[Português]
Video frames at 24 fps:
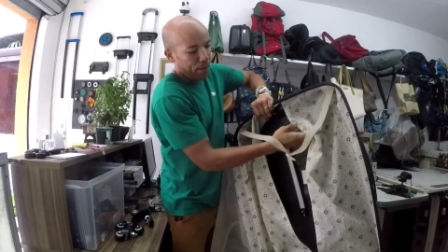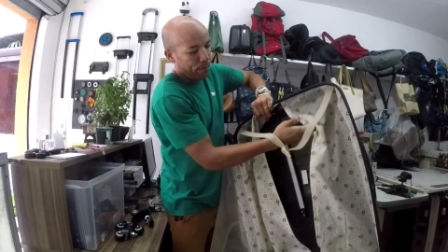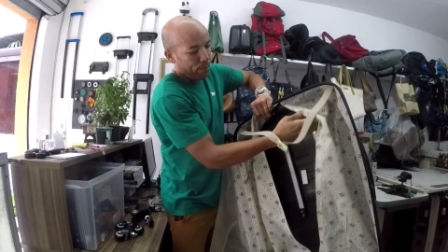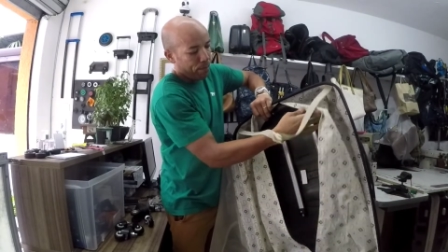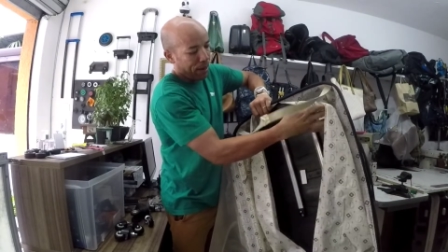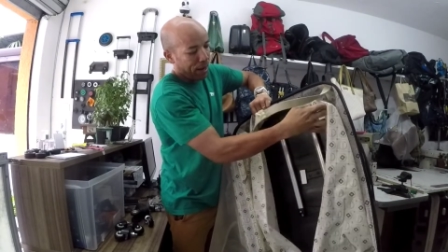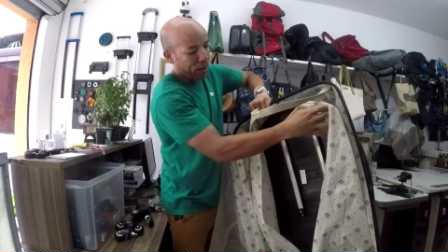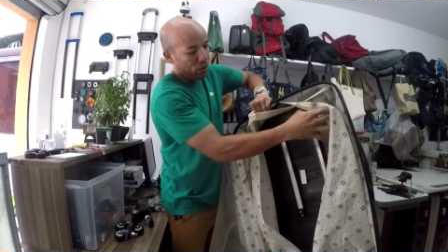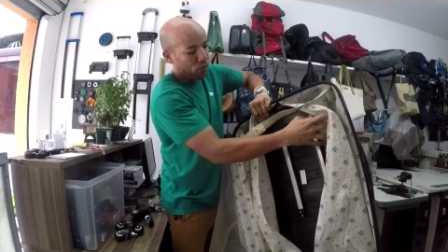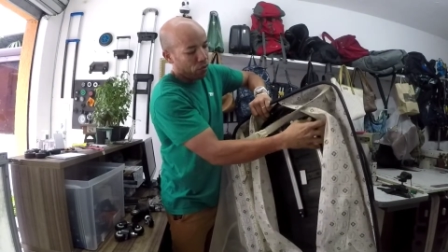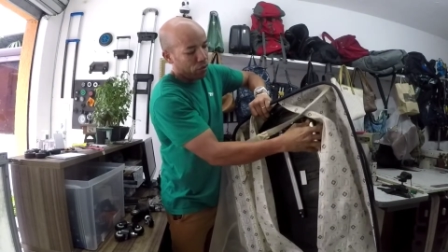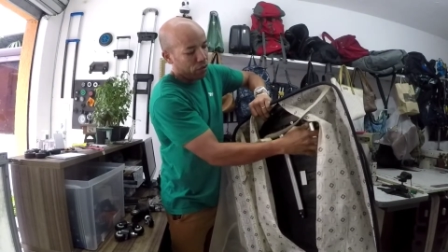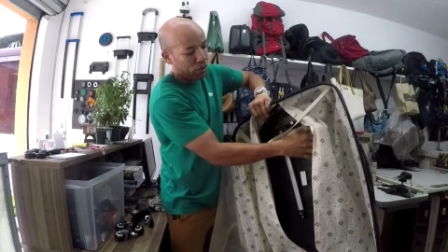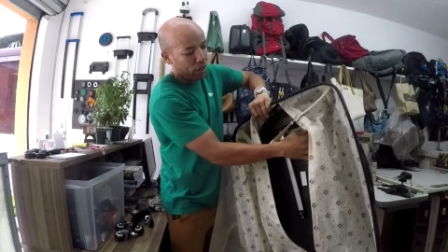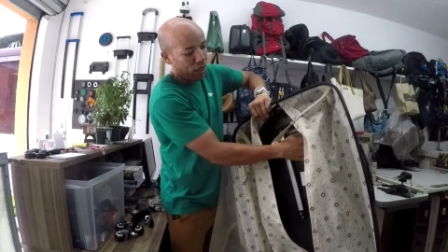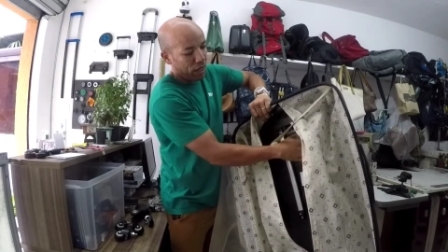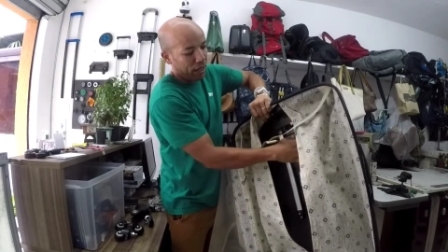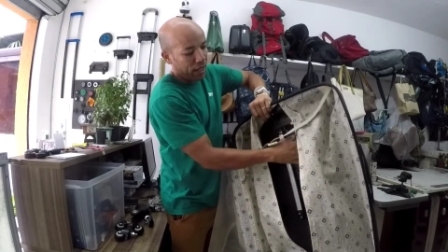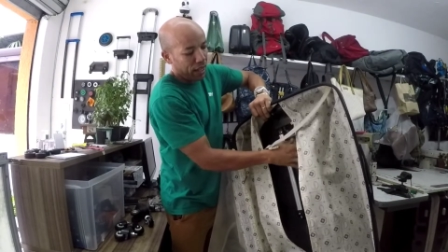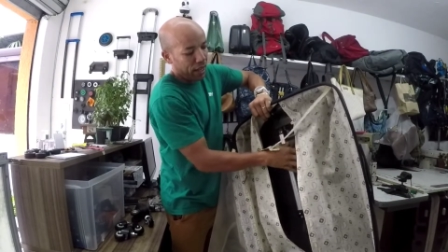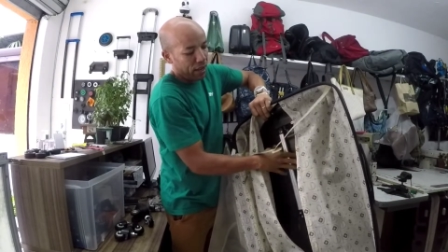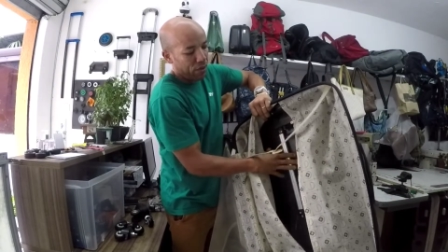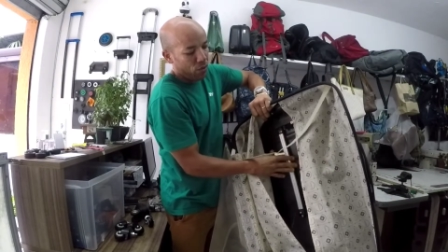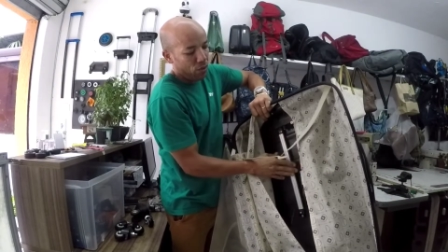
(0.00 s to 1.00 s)
Para
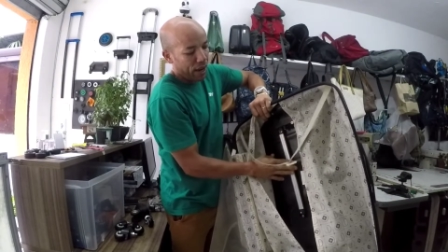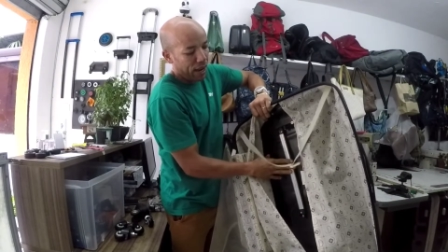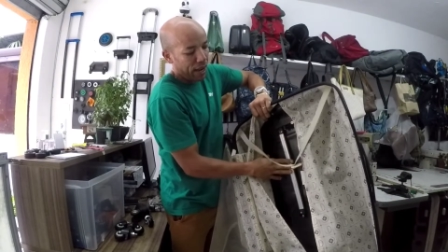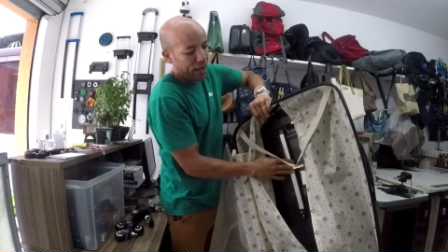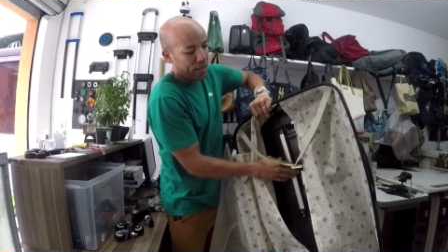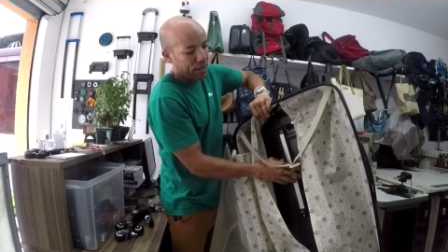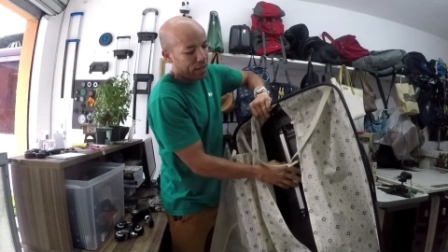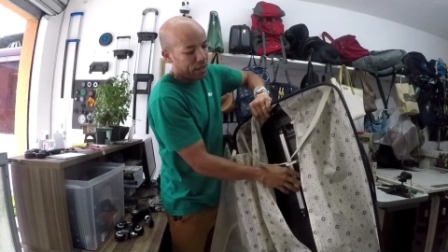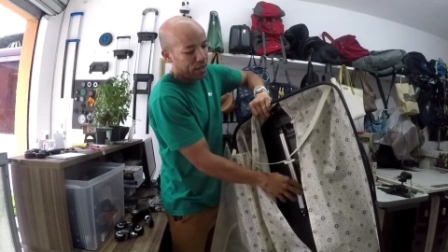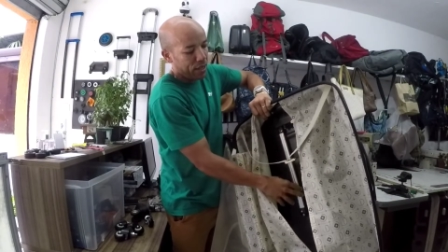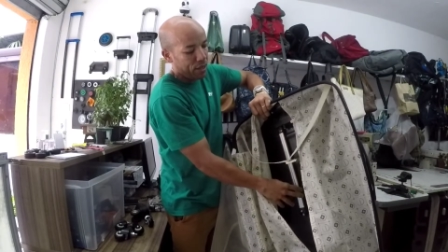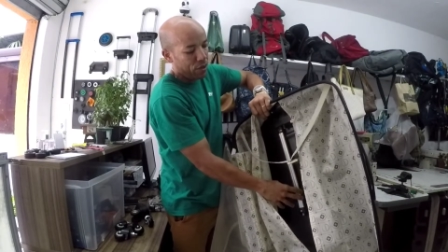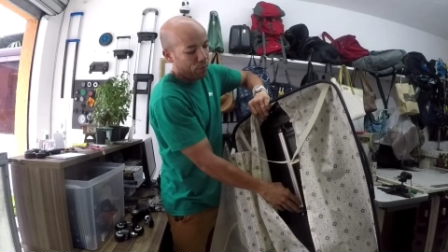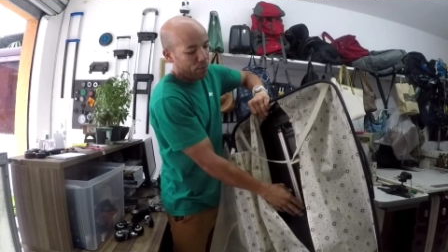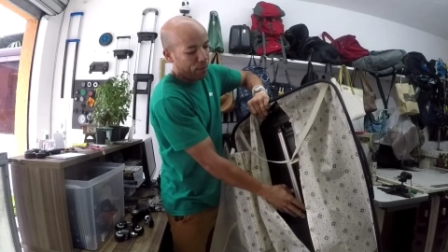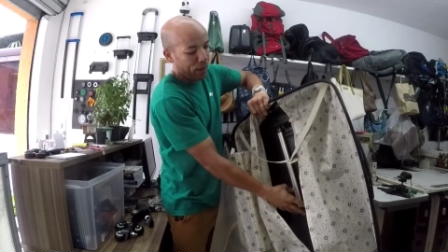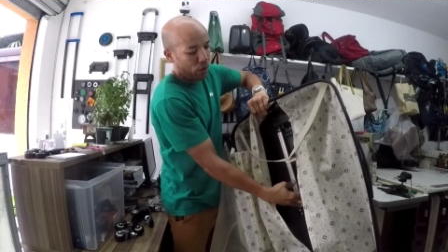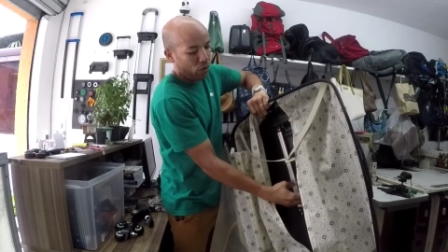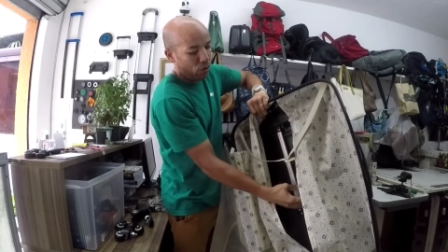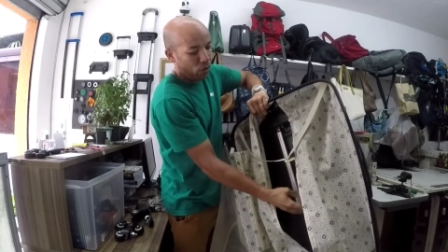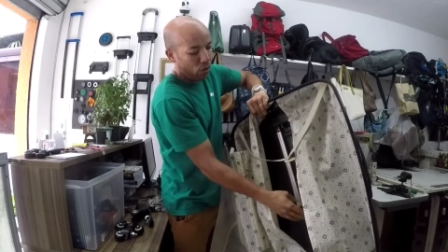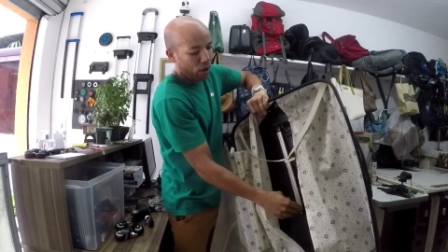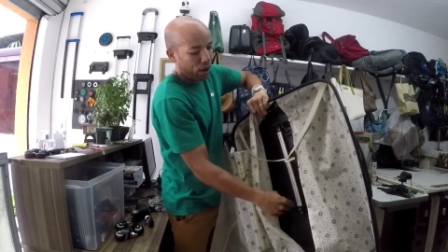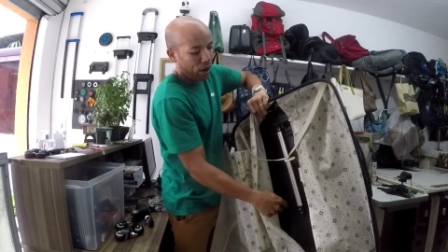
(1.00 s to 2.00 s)
consertar o carrinho, para
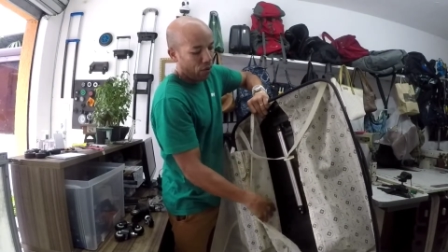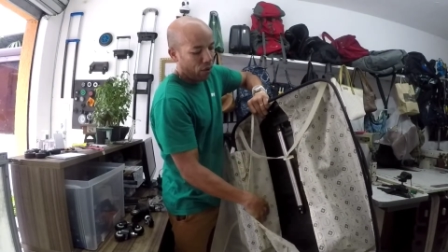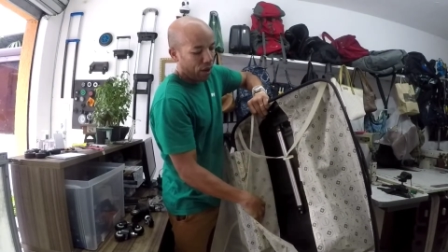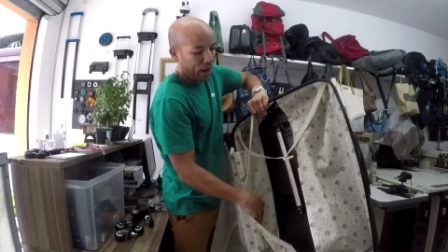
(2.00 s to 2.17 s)
colocar o